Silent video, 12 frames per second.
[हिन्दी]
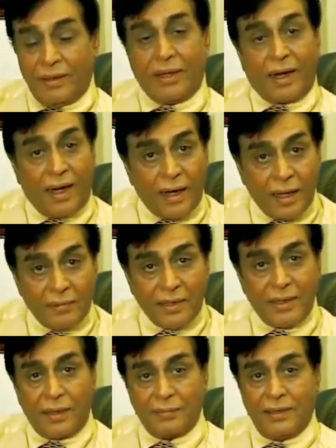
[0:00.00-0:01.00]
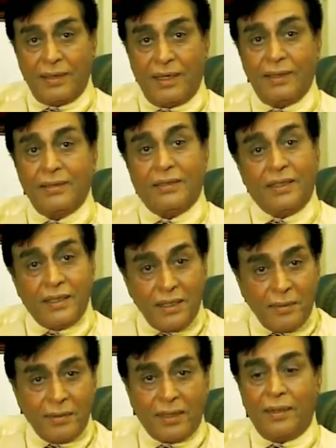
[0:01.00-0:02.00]
घराना में काम किया
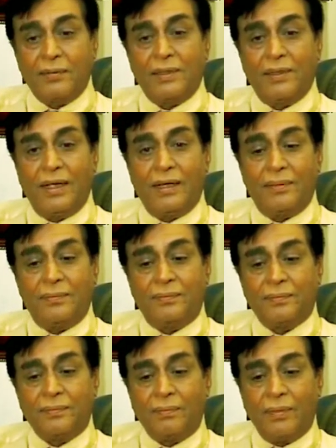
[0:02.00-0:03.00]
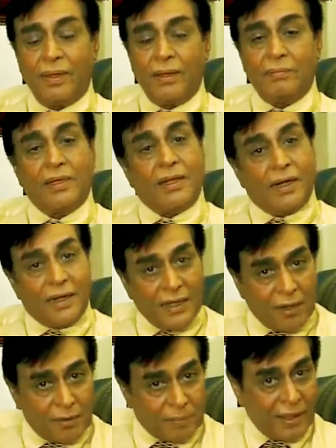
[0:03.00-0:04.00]
ज़िंदगी में काम किया मदर
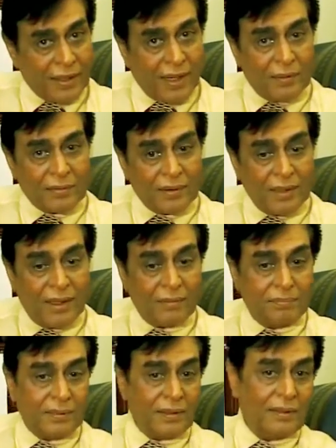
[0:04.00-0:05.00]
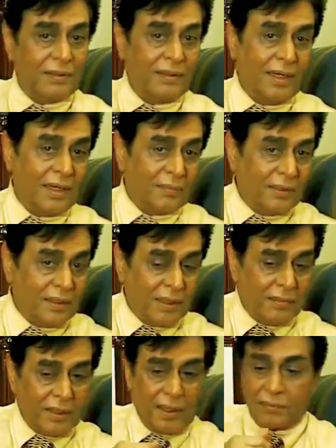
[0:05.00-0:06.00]
इंडिया में पहले काम किया फिर दिलिक
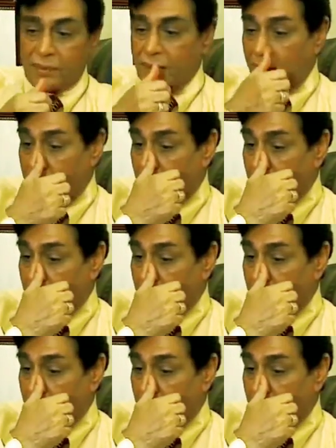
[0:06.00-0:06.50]
मंदिर में काम किया